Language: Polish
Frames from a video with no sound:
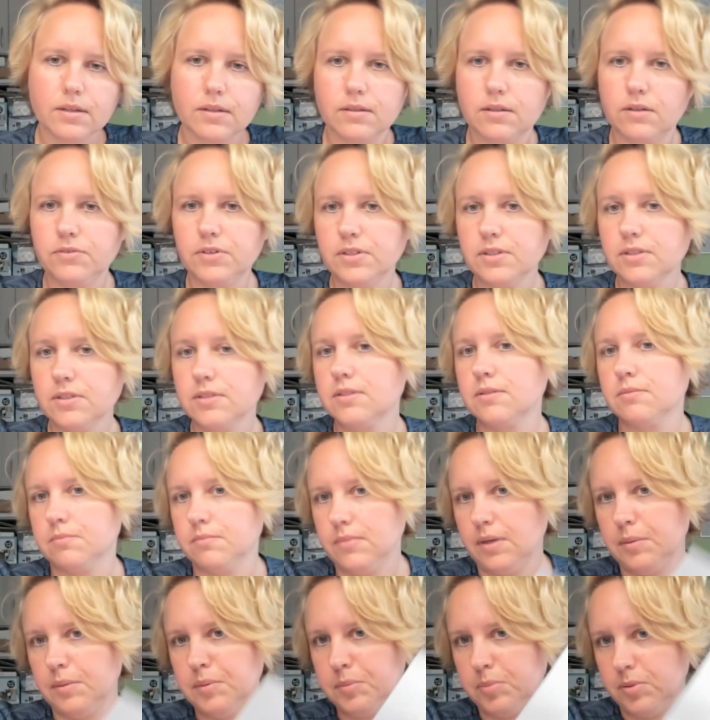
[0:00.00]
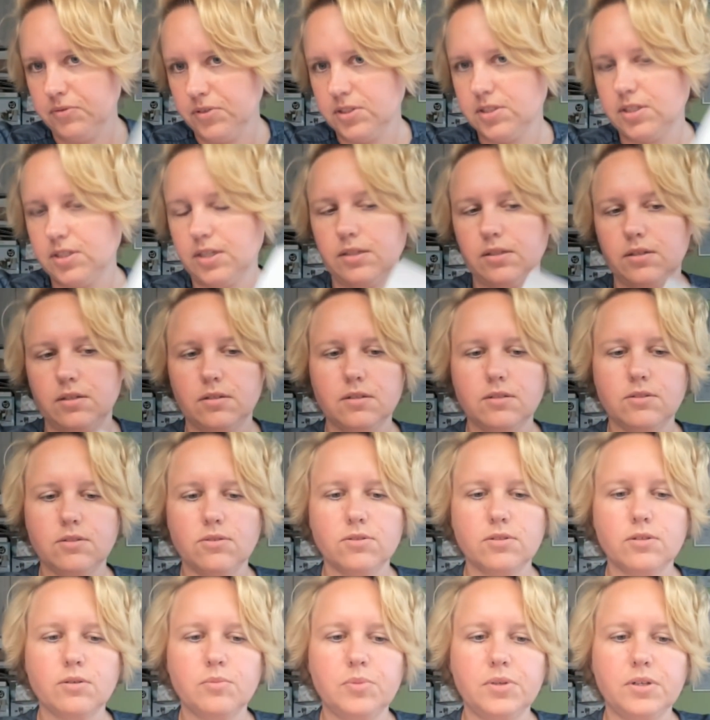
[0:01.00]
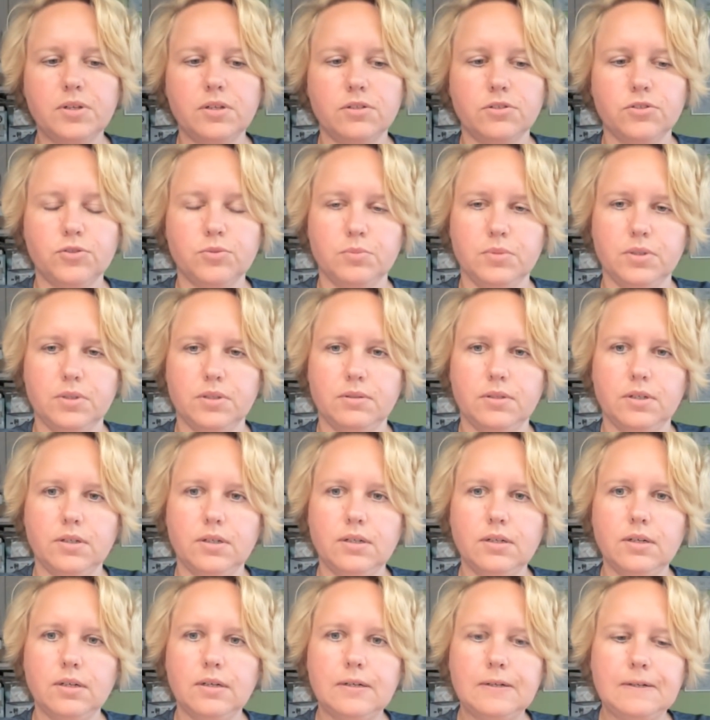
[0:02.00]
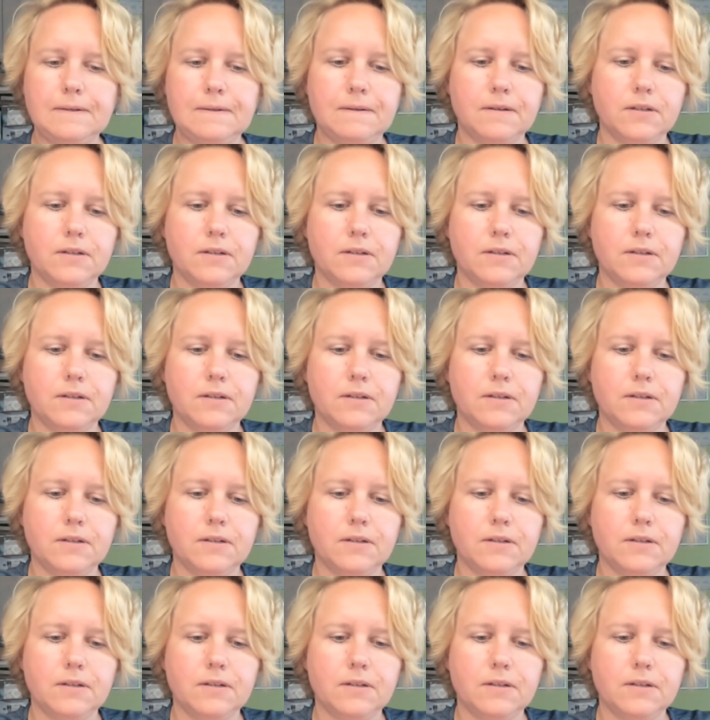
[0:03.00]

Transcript: No więc mamy powiedziane, że to zrobiliśmy, tak?